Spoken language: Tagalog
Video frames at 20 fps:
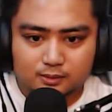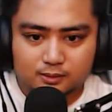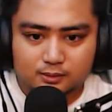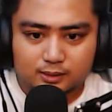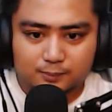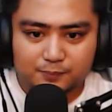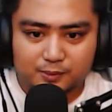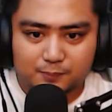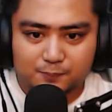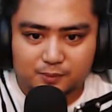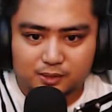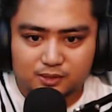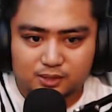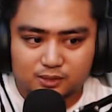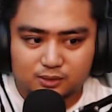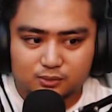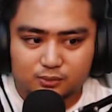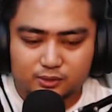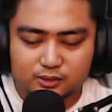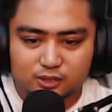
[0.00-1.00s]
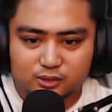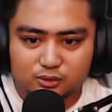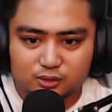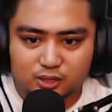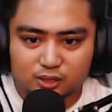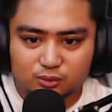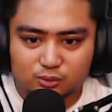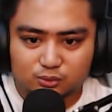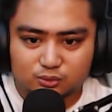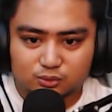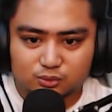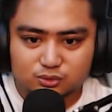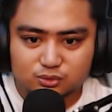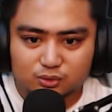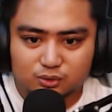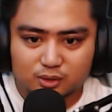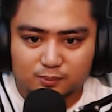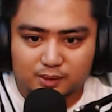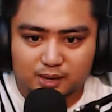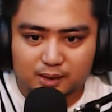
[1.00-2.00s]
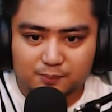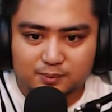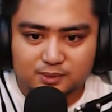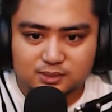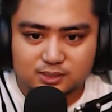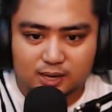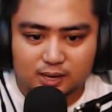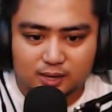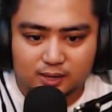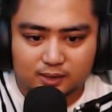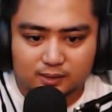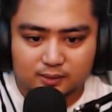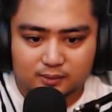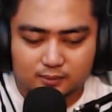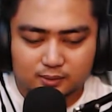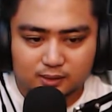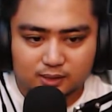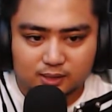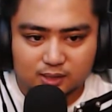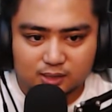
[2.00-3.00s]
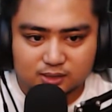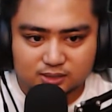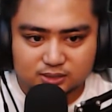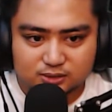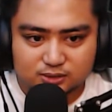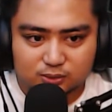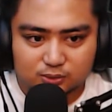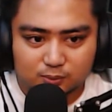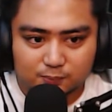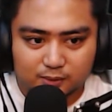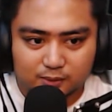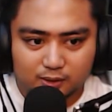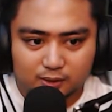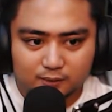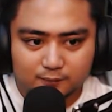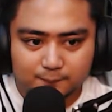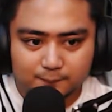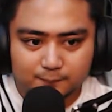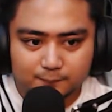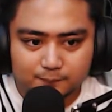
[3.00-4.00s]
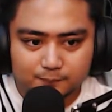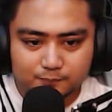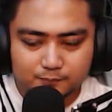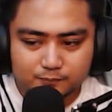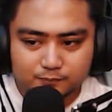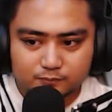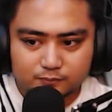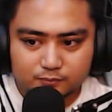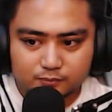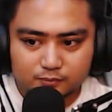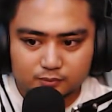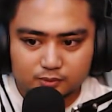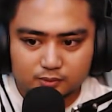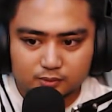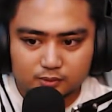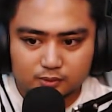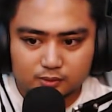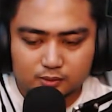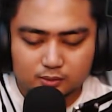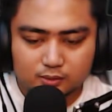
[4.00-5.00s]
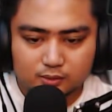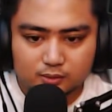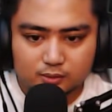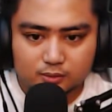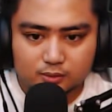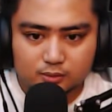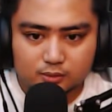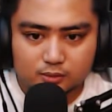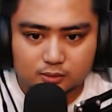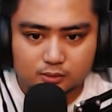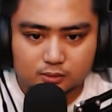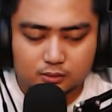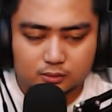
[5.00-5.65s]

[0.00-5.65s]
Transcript: Nape-predict ko eh. Dito niya itutusok yung malapit sa akin. Ililigtas ko to, pre. Hey, homie. Help me, homie.